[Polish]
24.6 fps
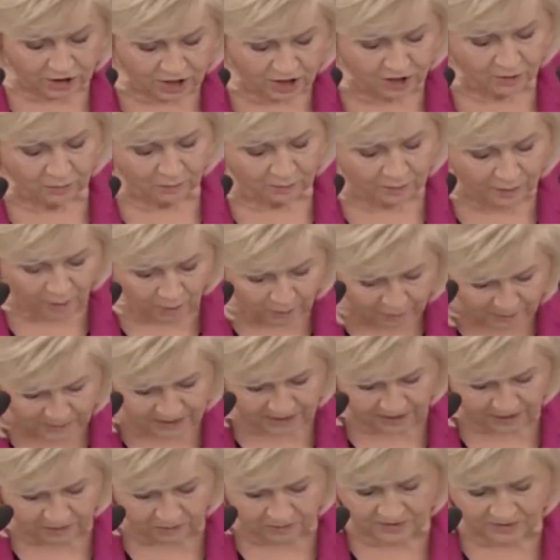się
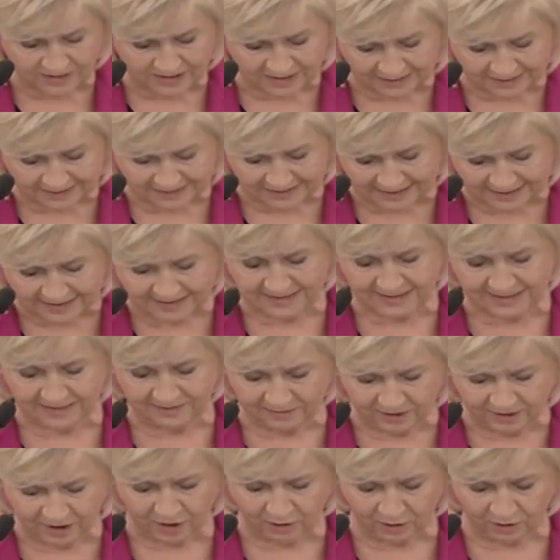pomylił w sentencji
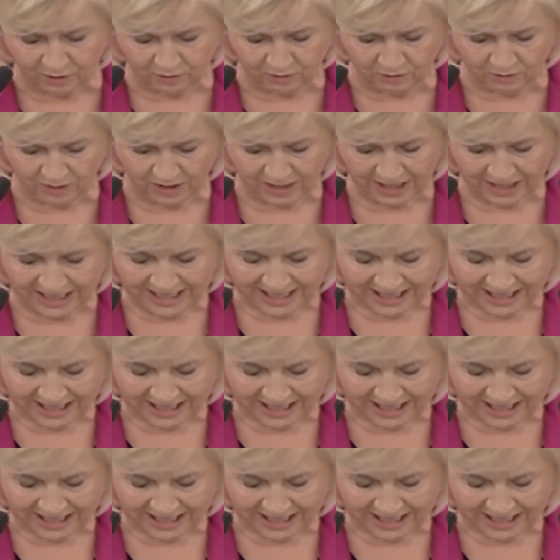wyroku.